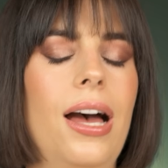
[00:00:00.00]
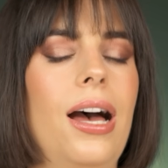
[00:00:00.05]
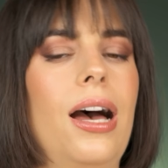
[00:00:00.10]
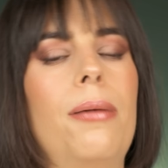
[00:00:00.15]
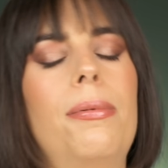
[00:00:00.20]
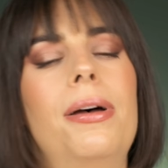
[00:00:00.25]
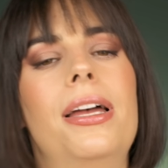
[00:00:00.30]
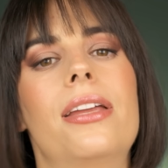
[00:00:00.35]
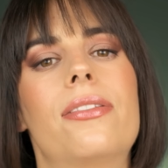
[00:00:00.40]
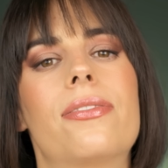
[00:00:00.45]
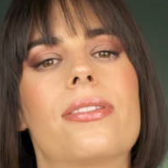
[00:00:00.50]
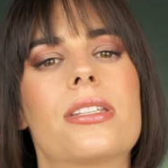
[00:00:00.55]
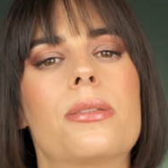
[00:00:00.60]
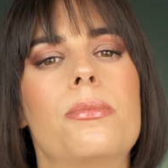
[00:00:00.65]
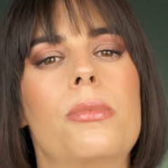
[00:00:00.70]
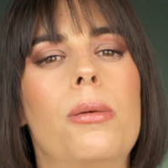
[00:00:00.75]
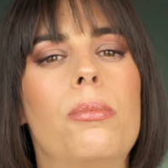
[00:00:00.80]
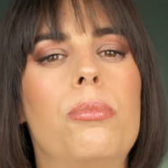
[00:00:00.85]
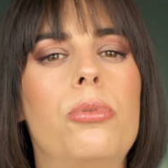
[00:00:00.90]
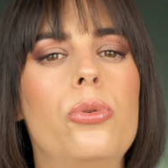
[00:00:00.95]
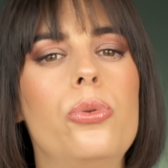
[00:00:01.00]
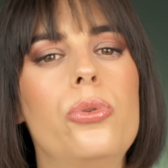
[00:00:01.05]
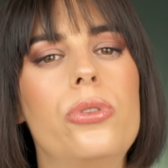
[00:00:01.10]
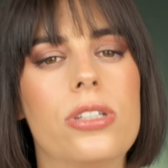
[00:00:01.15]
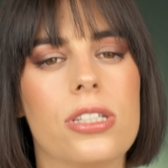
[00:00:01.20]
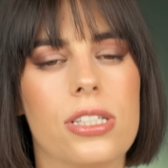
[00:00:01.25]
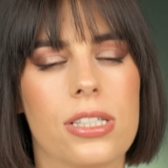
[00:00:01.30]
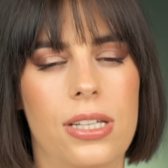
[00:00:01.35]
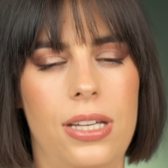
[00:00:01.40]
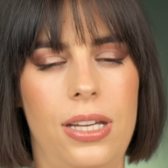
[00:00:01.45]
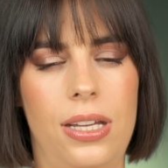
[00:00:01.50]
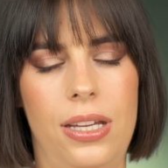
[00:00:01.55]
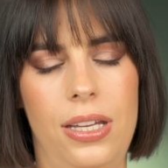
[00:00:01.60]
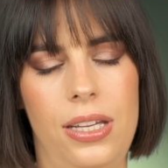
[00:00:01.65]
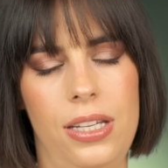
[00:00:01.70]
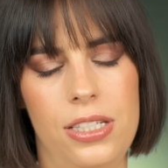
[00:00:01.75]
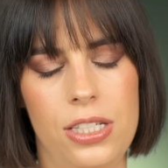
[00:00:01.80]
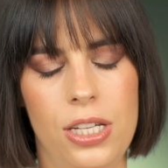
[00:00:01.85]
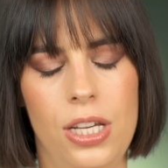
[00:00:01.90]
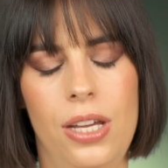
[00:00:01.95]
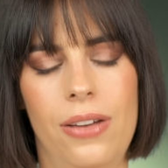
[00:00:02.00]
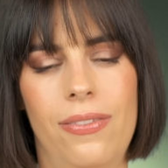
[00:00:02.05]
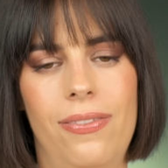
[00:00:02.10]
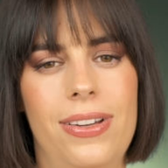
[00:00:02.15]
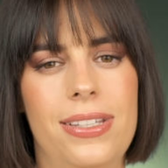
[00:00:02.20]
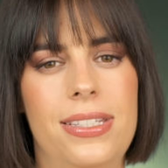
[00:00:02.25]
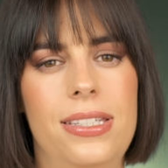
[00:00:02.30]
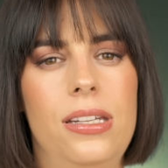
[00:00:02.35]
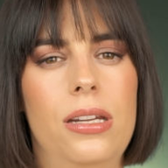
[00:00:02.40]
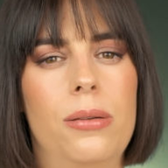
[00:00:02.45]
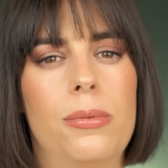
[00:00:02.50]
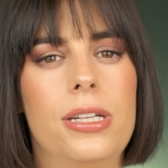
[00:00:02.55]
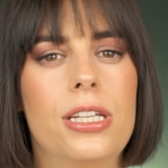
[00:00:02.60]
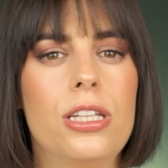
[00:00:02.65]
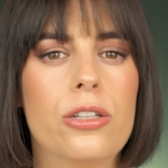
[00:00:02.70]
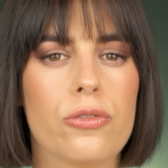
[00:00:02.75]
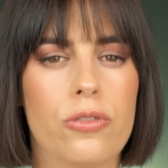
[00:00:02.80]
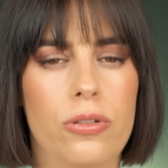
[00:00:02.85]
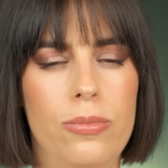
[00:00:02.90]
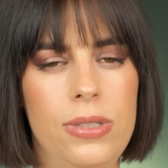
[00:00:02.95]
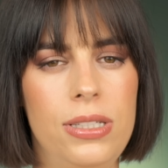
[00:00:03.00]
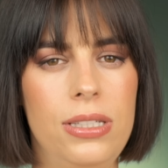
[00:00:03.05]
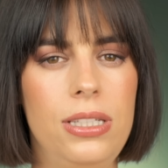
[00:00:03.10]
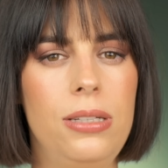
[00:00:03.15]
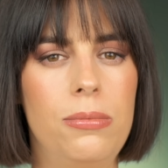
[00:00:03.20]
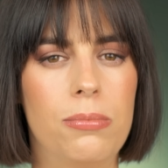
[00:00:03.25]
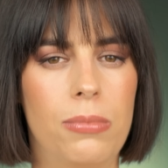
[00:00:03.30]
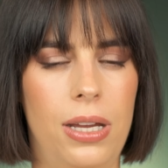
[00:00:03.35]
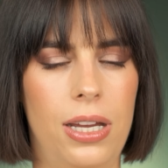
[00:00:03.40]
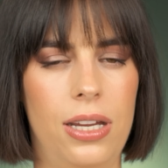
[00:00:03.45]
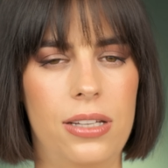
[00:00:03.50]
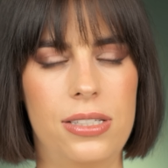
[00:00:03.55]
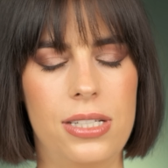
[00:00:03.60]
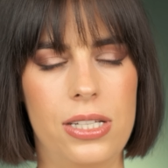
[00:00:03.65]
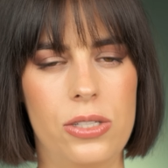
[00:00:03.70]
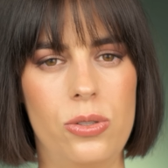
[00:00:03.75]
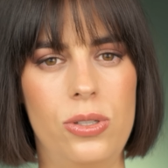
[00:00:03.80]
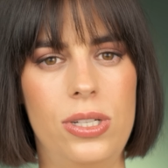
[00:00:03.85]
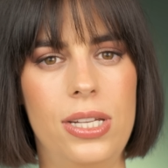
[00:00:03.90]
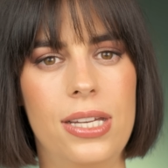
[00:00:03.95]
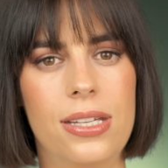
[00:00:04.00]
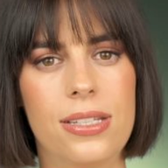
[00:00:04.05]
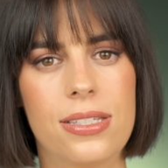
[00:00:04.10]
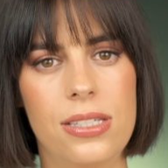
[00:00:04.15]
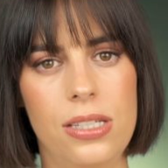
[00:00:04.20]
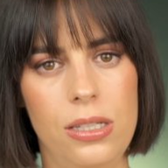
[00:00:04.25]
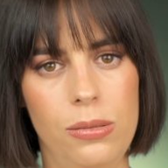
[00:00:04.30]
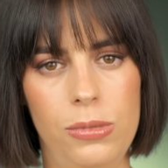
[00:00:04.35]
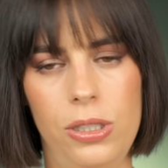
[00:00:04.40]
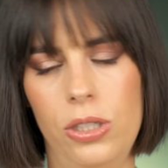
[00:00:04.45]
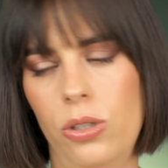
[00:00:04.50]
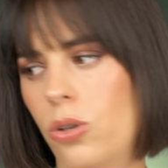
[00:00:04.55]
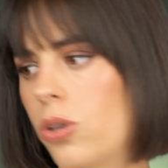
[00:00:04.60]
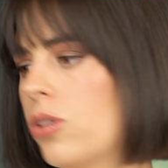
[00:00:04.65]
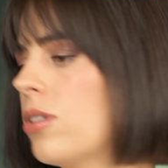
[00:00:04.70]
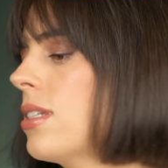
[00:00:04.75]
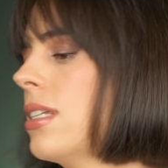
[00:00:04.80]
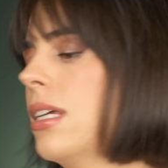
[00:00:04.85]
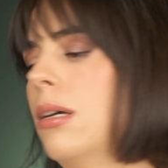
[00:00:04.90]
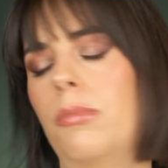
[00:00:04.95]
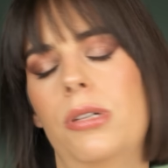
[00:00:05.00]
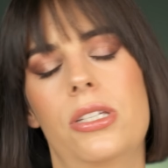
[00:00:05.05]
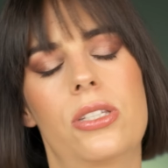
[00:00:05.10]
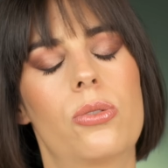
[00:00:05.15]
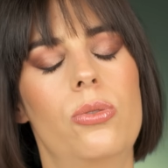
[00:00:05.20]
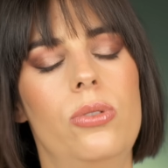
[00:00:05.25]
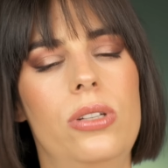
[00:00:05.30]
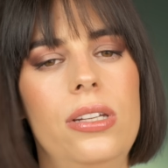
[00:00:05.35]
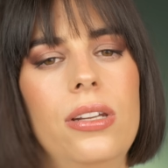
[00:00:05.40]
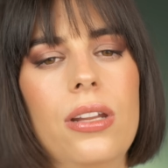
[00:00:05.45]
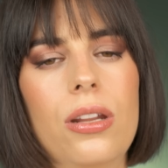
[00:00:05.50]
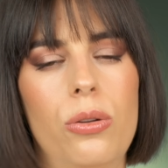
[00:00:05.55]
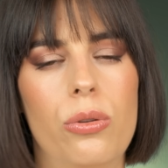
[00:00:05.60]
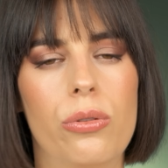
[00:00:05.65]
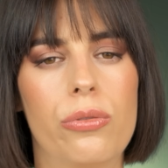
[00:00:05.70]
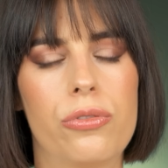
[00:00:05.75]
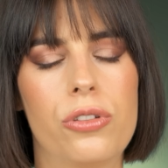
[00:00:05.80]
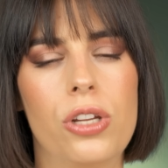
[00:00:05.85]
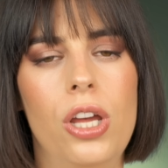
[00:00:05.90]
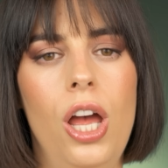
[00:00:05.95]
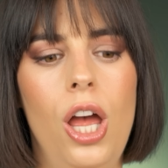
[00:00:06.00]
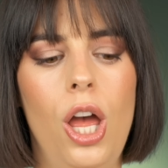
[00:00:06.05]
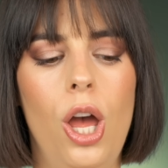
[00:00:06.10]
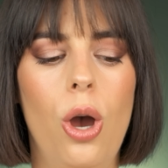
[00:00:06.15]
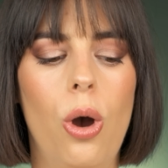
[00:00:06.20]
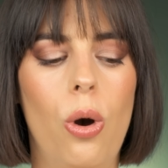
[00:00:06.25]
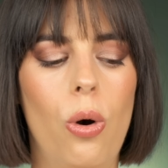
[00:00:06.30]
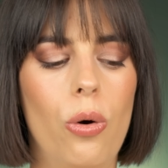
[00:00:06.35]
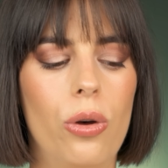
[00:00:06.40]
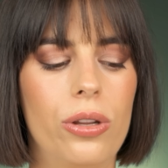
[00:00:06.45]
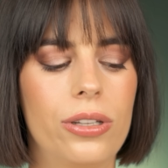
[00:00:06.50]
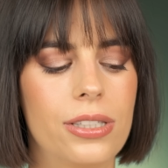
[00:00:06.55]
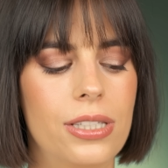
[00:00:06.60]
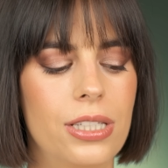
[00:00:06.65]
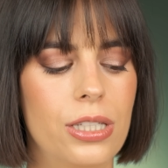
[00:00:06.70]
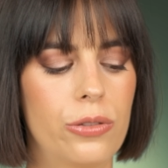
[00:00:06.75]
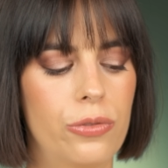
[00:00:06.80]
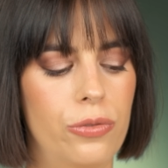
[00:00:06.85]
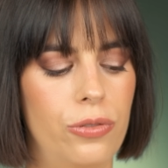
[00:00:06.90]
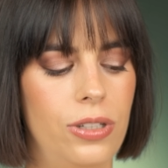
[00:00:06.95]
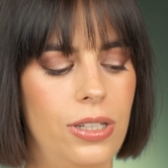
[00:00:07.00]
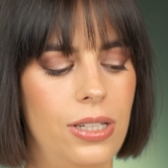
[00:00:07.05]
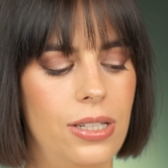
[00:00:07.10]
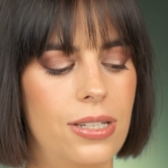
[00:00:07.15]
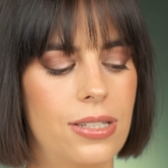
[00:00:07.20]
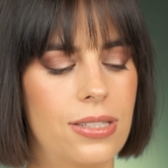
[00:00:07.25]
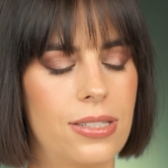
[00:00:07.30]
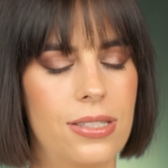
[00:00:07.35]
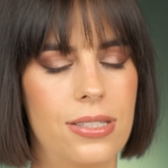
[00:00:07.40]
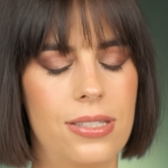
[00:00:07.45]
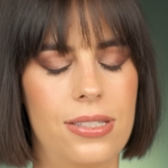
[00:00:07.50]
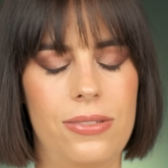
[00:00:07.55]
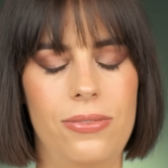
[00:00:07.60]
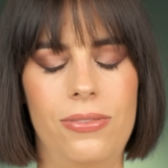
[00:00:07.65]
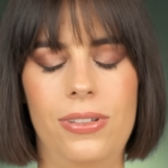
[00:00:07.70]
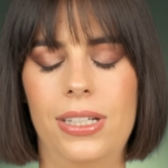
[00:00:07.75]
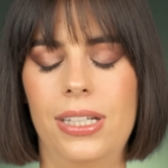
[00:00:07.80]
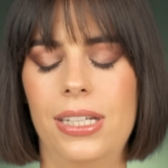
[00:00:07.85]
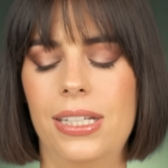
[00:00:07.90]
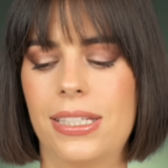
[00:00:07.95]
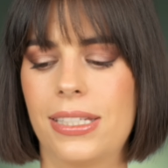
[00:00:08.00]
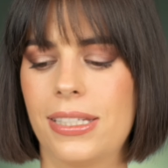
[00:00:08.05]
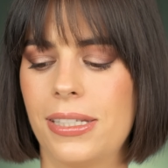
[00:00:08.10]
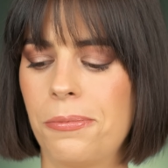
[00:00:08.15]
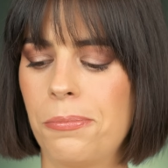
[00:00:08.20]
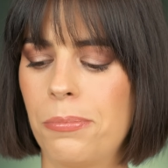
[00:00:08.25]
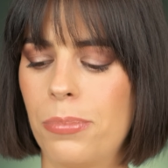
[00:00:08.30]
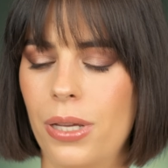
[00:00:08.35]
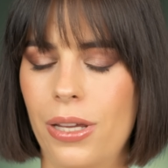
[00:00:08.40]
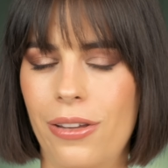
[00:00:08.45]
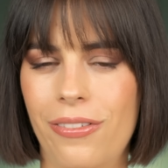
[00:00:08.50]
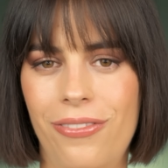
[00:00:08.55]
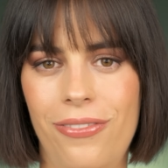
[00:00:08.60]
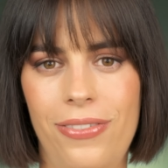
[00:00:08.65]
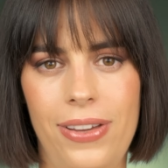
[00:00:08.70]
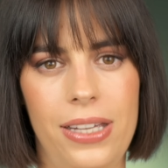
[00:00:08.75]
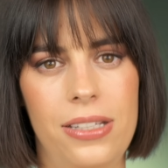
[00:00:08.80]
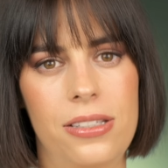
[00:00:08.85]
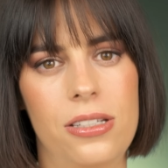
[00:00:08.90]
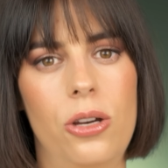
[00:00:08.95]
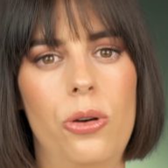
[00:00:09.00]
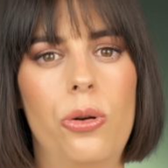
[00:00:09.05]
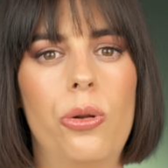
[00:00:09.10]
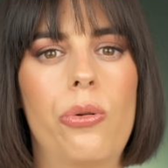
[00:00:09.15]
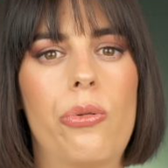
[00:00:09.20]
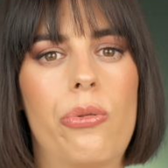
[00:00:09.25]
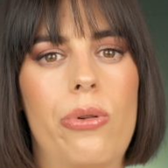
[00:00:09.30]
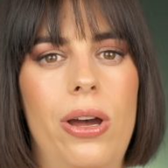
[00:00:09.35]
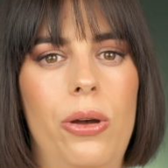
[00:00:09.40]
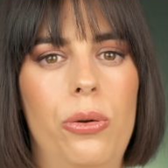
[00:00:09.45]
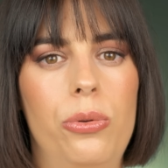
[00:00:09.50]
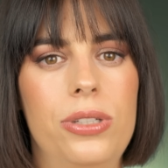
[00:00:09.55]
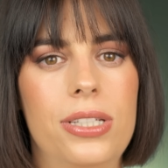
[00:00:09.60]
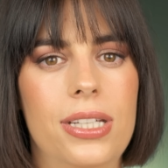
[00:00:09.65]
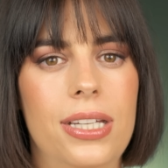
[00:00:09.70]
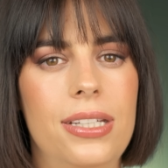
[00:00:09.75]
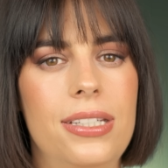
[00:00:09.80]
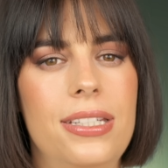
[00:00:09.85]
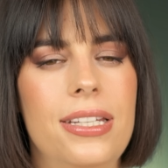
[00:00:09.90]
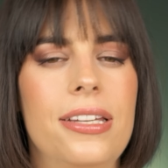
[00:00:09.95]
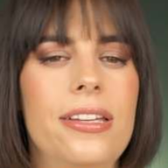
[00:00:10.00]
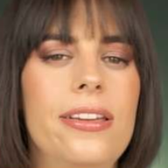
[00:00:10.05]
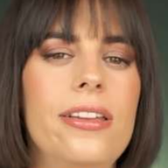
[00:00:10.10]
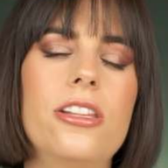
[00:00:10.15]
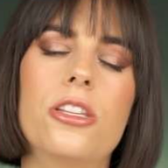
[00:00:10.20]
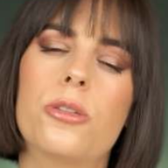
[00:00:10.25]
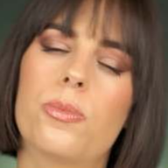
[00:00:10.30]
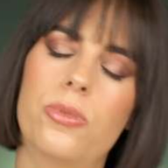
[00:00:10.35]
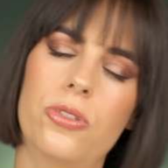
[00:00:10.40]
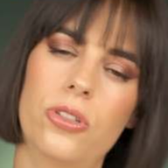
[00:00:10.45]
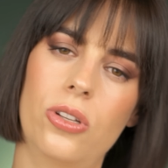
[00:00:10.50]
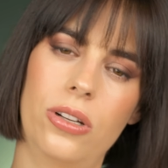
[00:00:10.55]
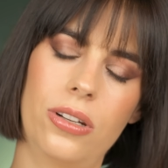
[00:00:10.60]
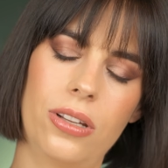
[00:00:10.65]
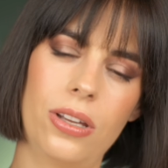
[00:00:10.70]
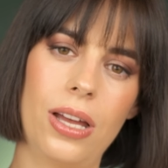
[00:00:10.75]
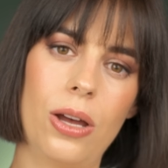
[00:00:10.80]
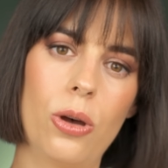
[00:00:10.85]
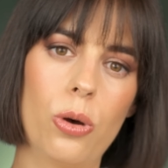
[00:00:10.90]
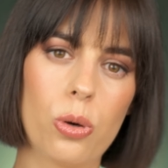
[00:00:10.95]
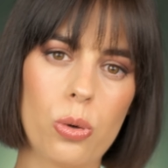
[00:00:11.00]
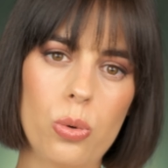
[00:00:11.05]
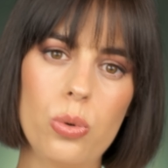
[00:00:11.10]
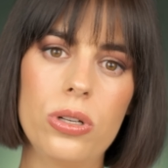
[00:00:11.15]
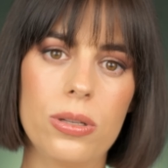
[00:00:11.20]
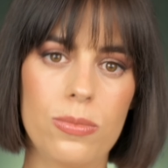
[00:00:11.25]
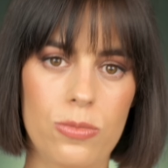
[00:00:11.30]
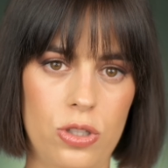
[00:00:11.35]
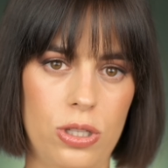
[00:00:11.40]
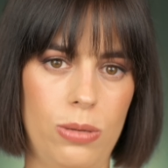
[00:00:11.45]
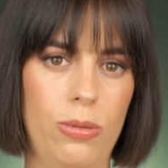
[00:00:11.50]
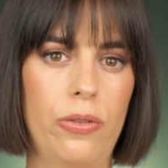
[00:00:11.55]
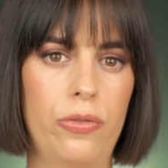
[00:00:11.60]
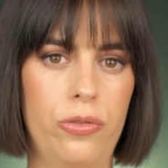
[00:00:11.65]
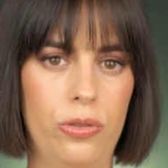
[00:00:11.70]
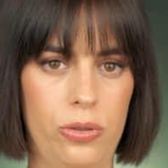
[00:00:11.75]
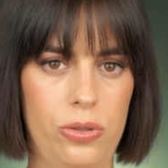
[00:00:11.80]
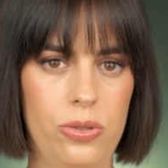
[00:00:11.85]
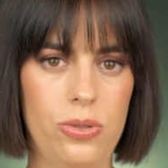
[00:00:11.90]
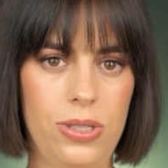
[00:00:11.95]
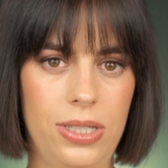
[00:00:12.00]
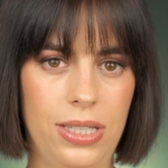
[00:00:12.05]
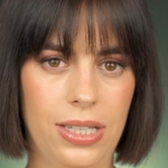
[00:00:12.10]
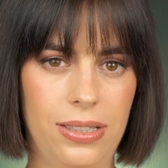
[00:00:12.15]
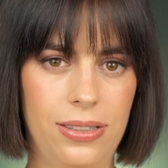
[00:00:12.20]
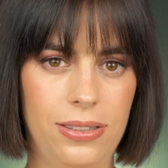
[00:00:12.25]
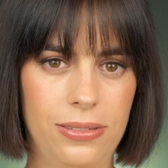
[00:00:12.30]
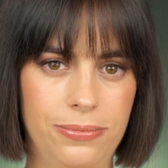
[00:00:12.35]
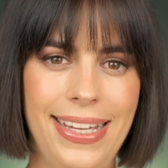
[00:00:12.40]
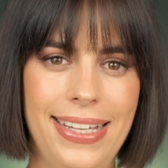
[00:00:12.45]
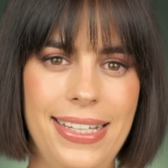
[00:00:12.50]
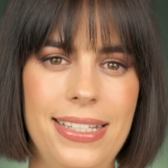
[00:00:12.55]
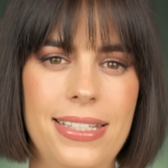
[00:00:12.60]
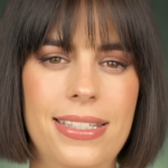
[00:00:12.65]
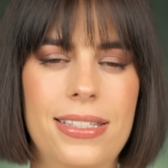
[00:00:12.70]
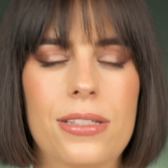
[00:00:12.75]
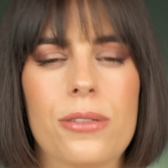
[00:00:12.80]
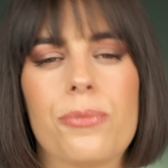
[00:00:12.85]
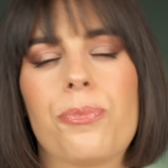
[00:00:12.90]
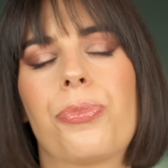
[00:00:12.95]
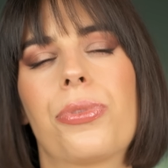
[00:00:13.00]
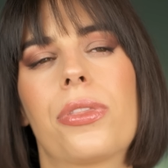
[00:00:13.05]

aber etwas mehr Blütigkeit, was ihn aber nicht feminin macht. Also der ist immer noch sehr maskulin, der Duft. Und ich finde, das ist wirklich ein perfekter Allrounder, der insbesondere auch gut im Sommer funktioniert. Er ist